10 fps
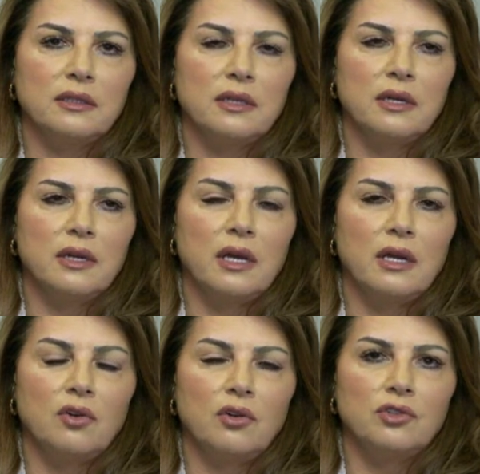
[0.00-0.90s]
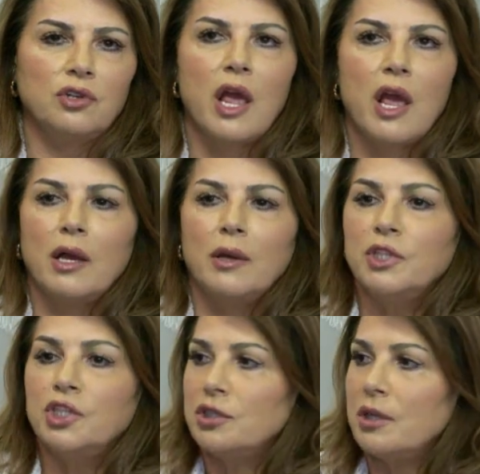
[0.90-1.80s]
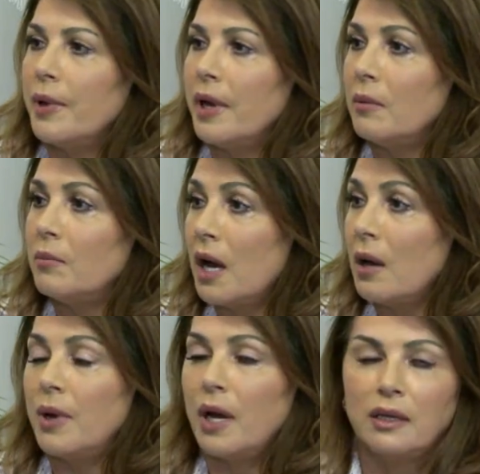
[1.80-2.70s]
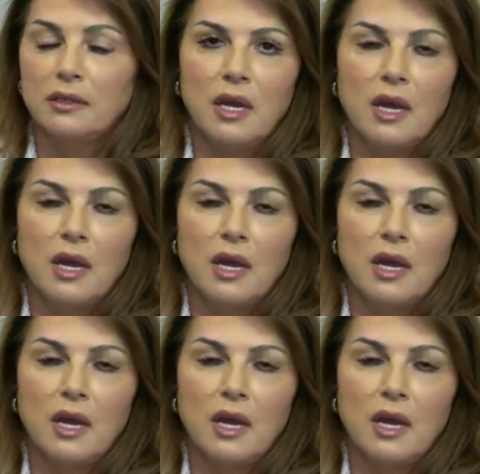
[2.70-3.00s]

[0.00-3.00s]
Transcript: الأردن بيجتمع مع بعض